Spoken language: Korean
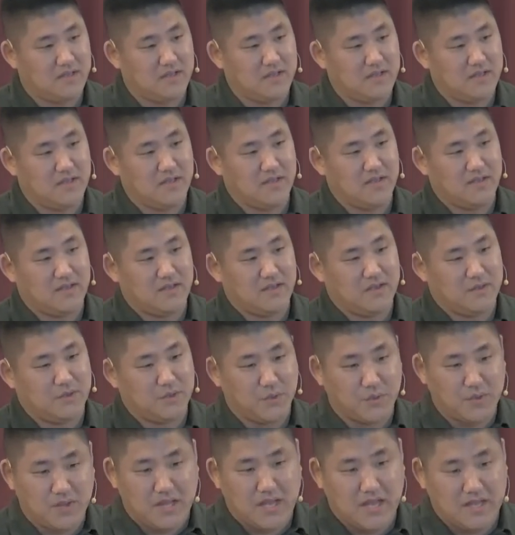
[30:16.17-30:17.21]
그래서 더
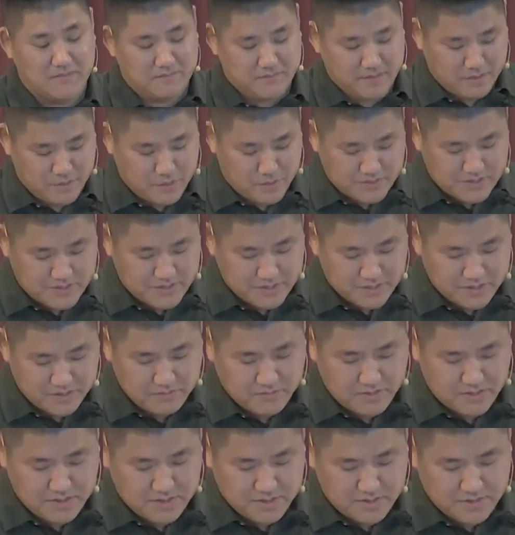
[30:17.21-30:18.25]
이상 상황이 우리를
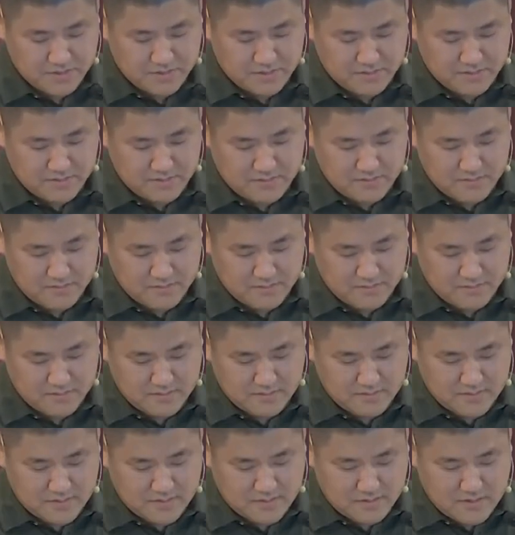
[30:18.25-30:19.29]
지배하는 것이
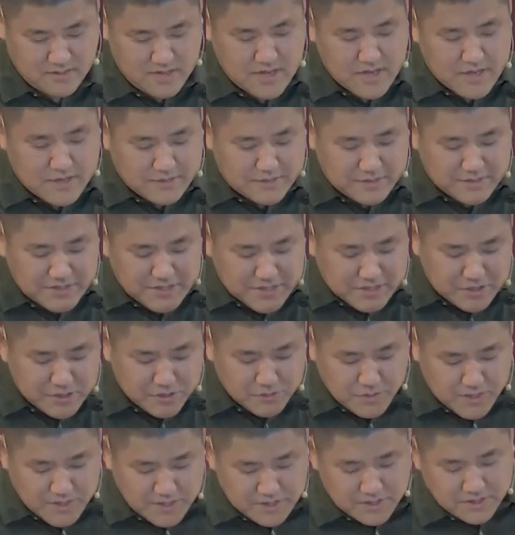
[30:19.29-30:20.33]
아니라
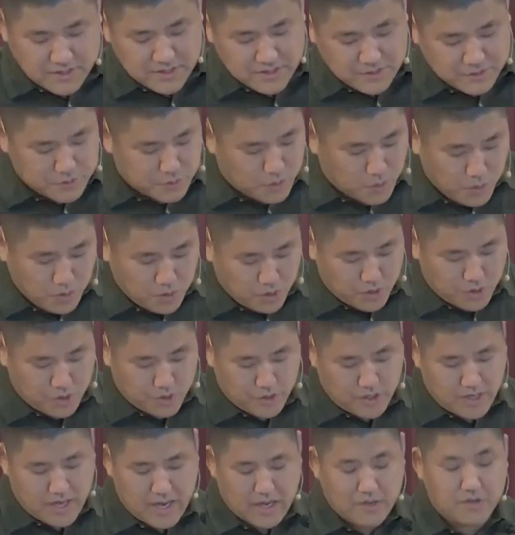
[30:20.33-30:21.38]
하나님이 상황을
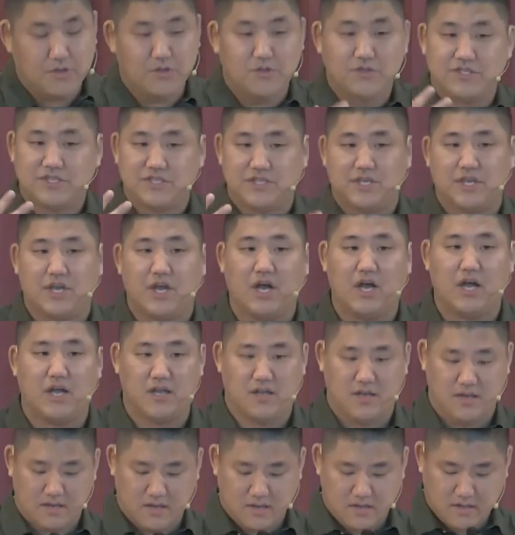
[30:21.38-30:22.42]
지배하실 분이라는 것을
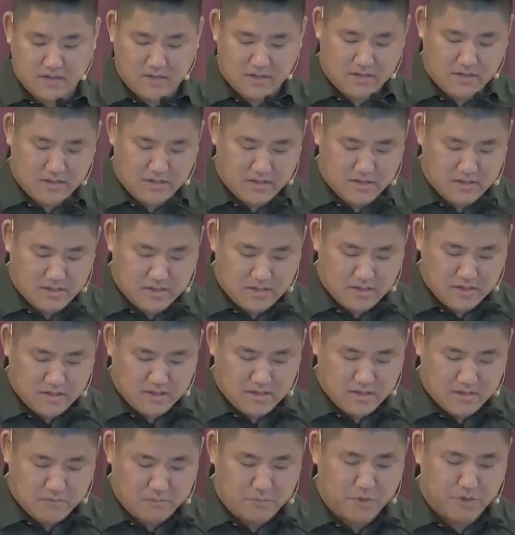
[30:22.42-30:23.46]
깨닫게 되는
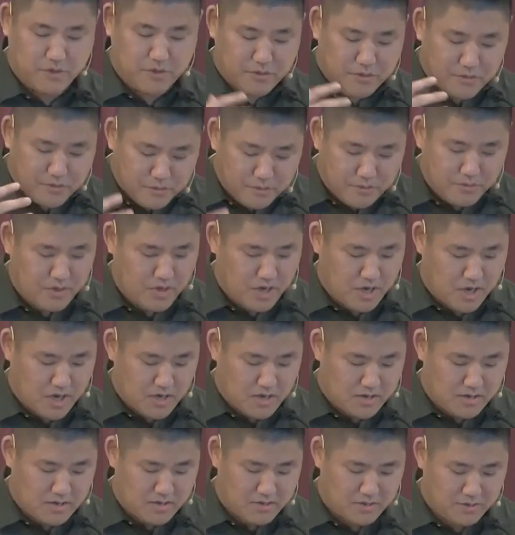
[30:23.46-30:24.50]
것입니다.
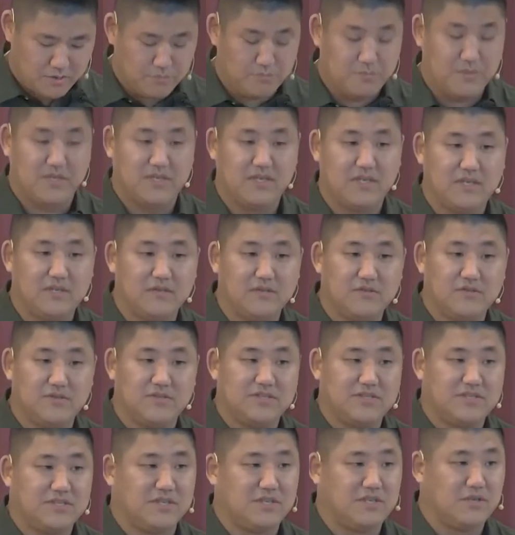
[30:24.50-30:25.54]
더 이상 내가
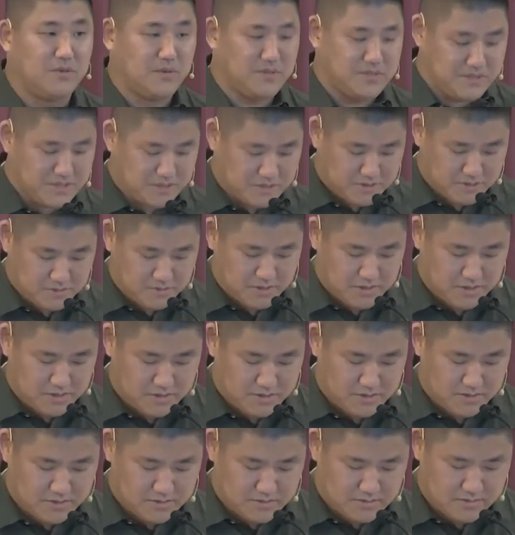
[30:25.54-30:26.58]
처한 상황을
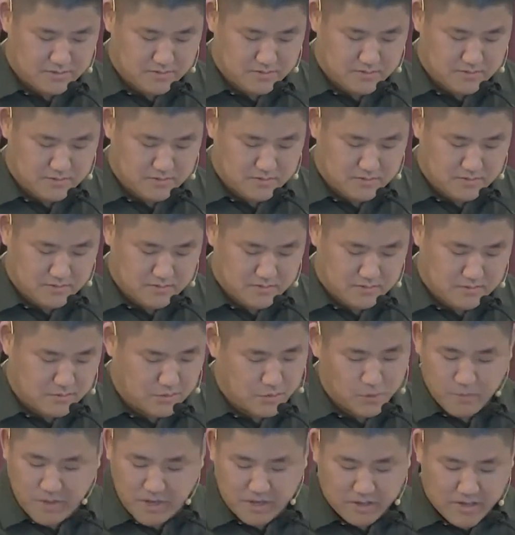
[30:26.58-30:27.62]
가지고 하나님을
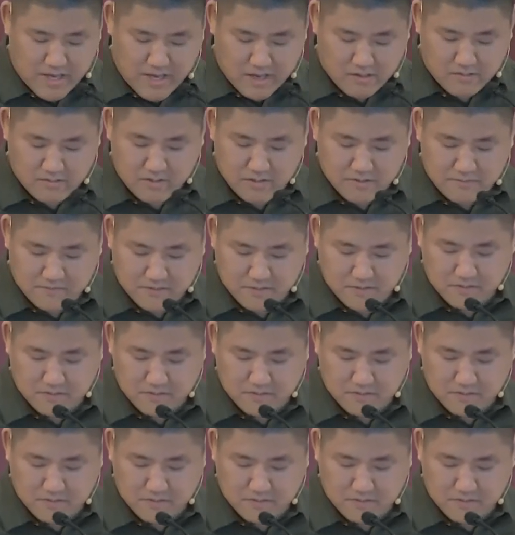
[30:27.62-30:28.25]
바라보는 것이 아니라